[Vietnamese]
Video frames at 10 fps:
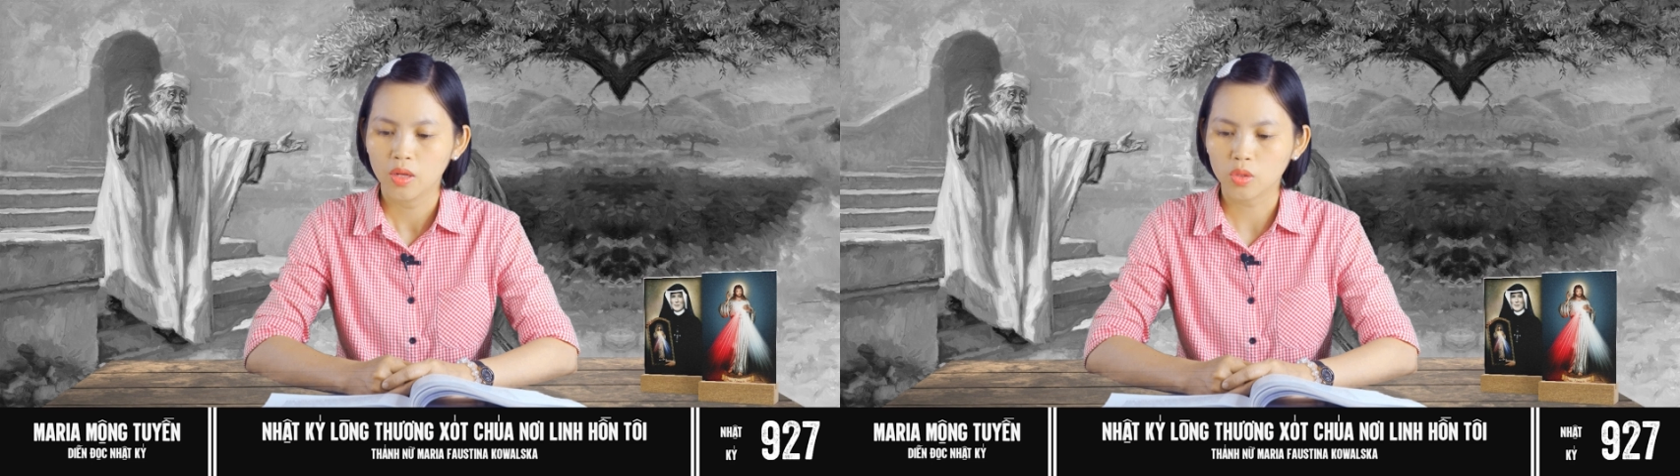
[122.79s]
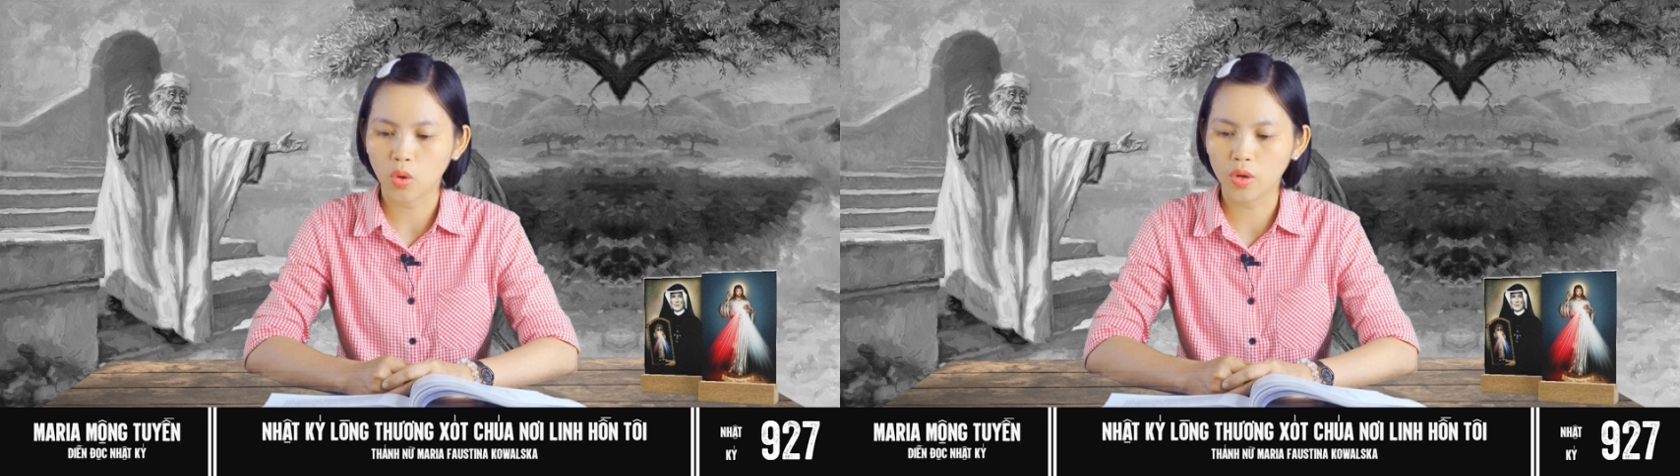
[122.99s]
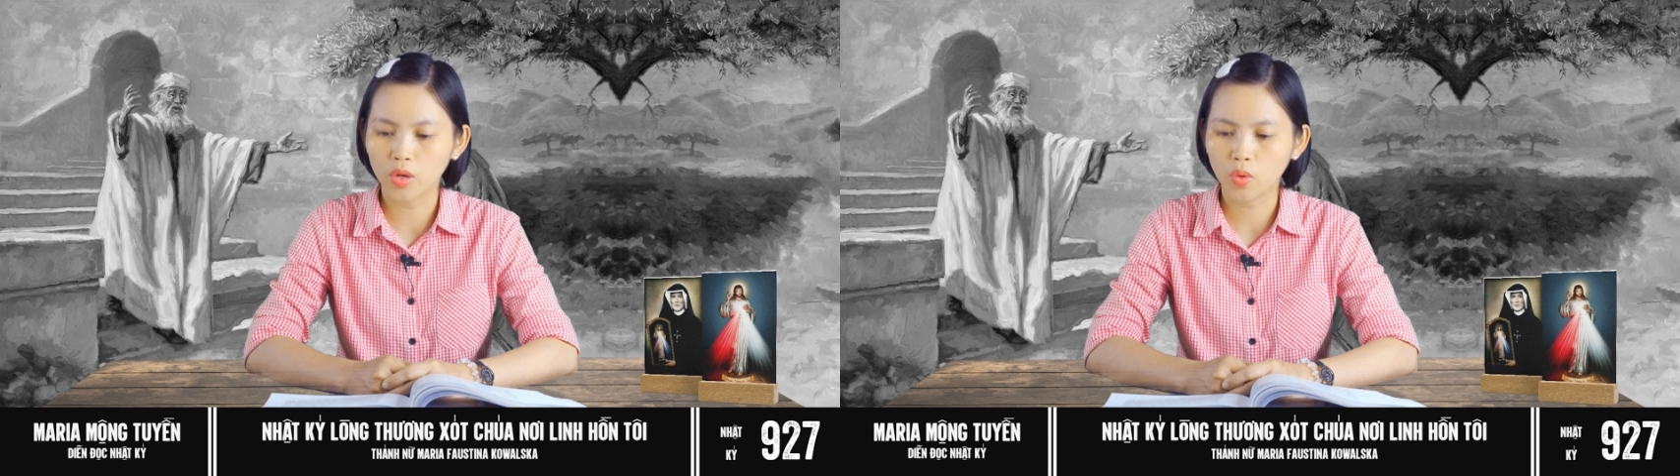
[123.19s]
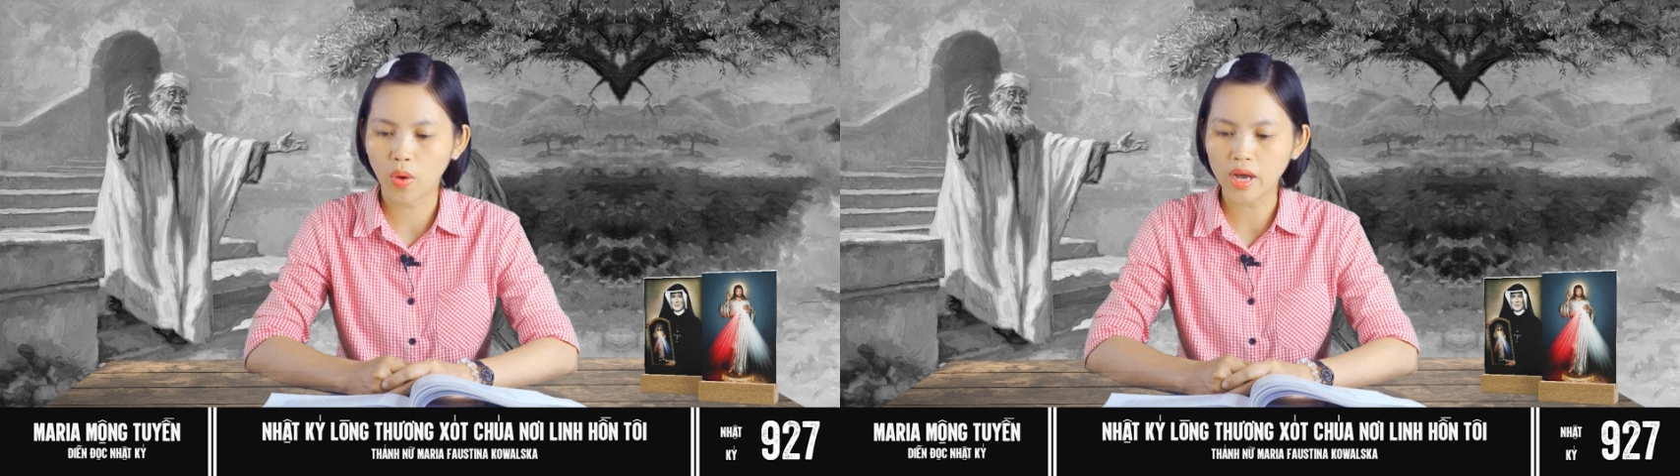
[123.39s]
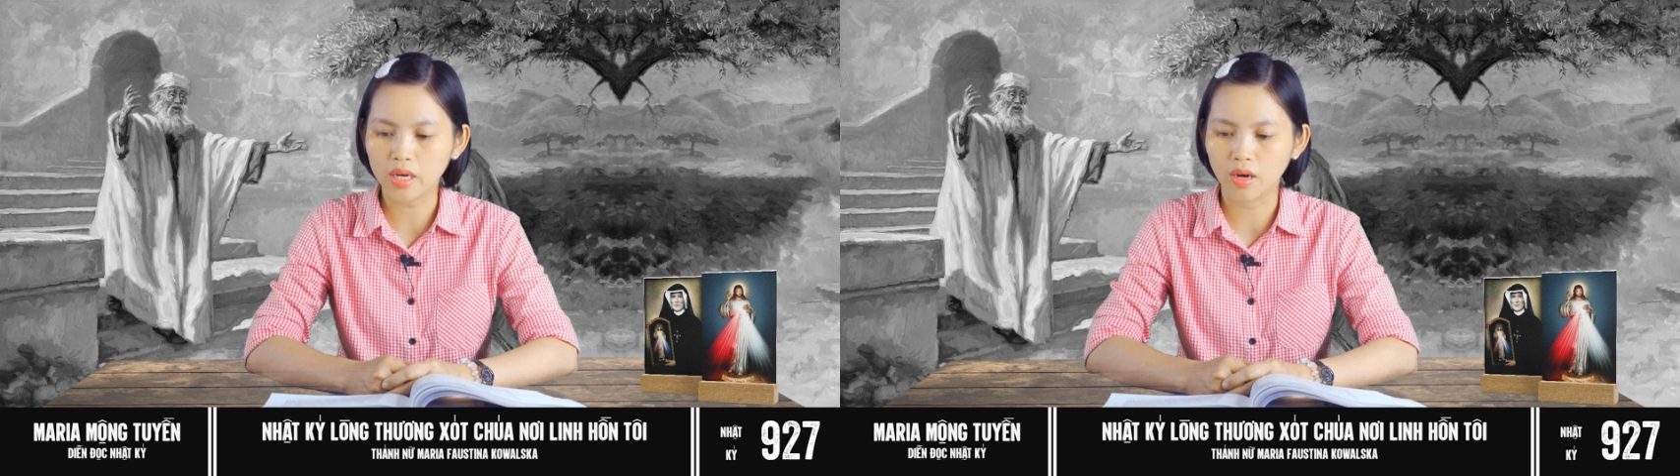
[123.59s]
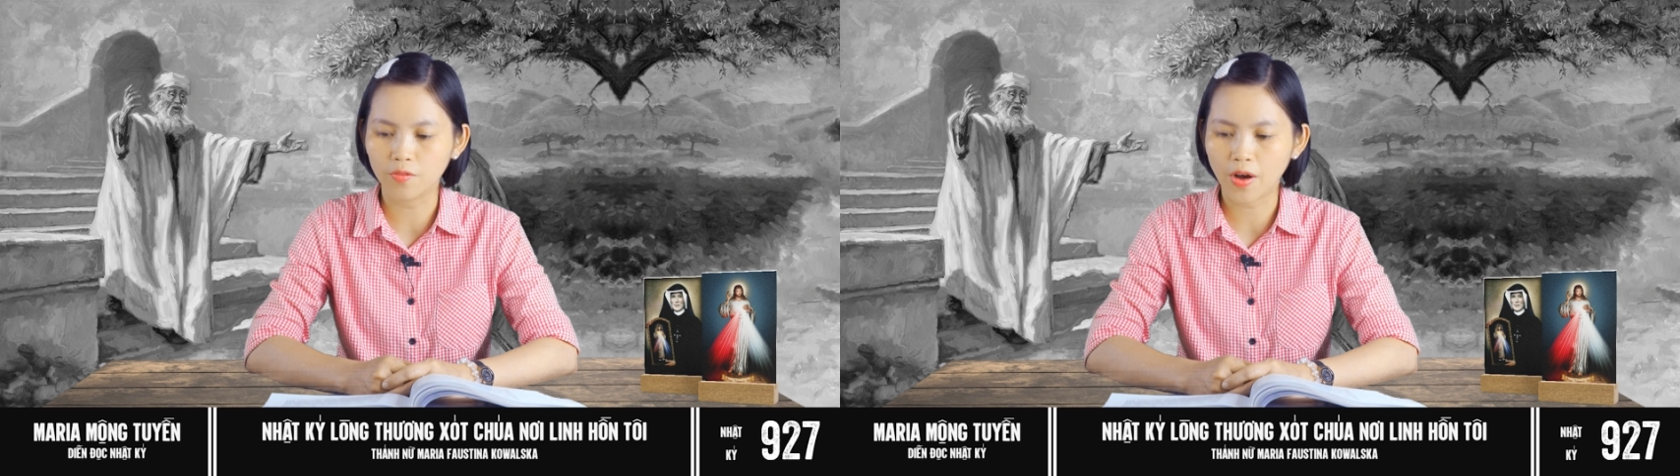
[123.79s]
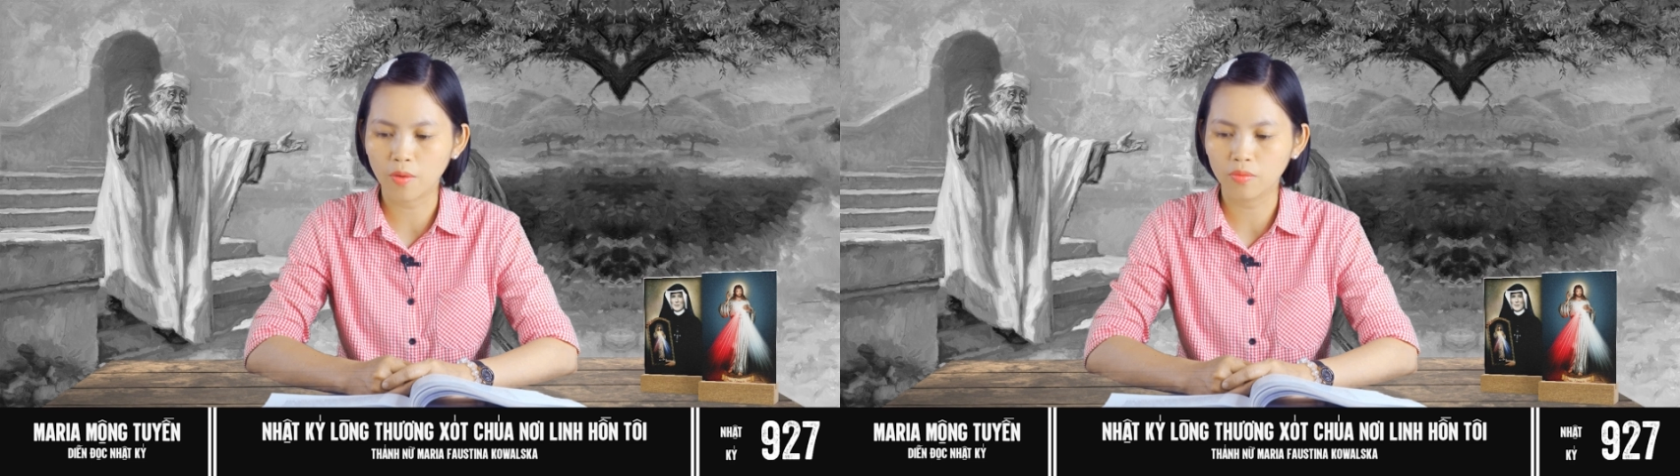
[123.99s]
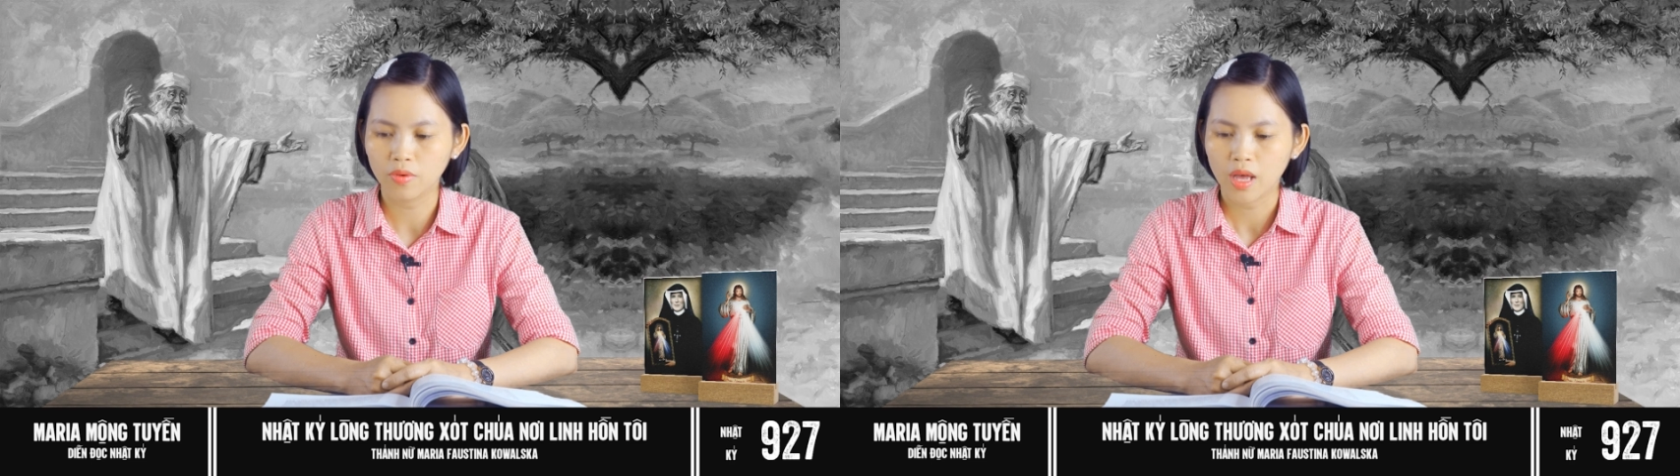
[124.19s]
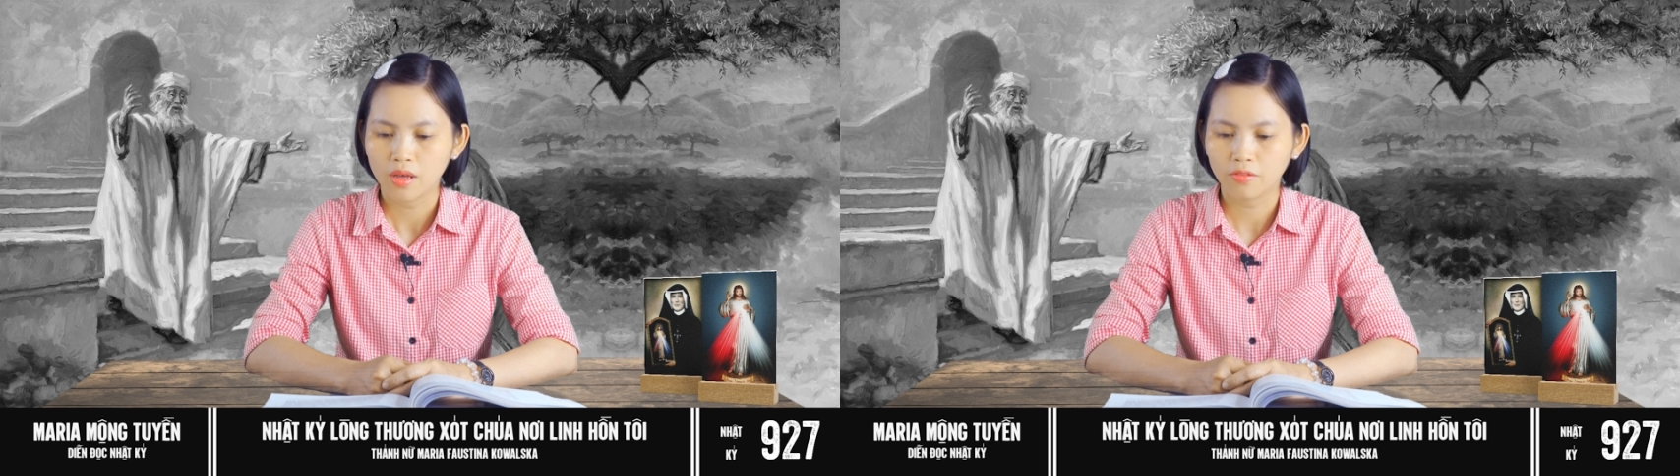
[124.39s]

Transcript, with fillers: tôi khóa cửa phòng